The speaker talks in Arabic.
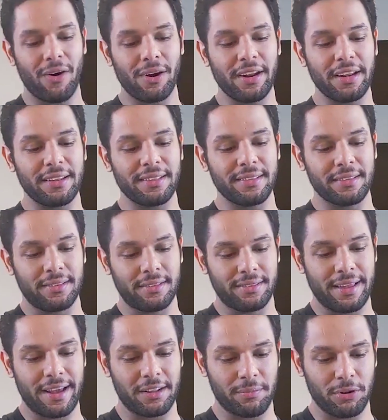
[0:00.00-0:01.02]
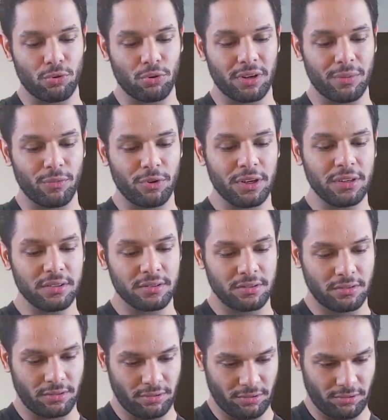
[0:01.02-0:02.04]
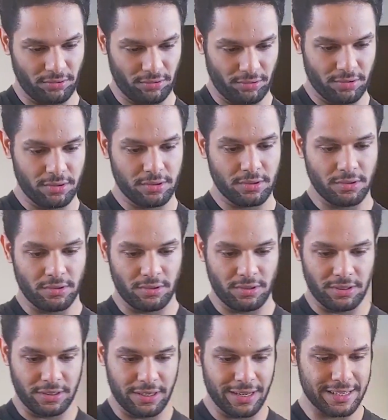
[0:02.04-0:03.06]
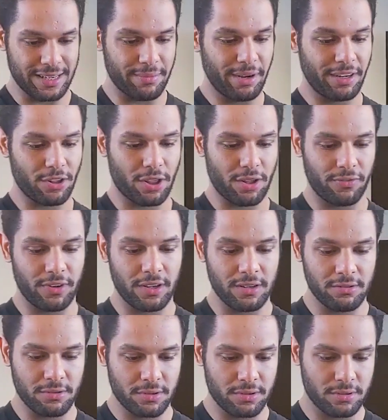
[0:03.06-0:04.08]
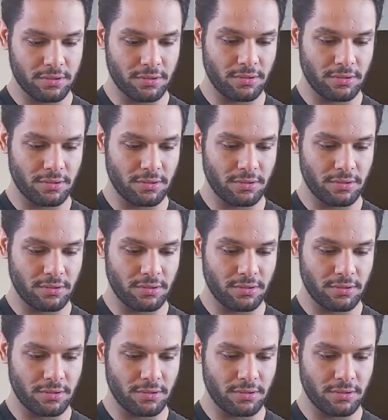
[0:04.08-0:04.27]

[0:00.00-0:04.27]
حوالين دايره مقدور الليمونه كده زي ما احنا شايفين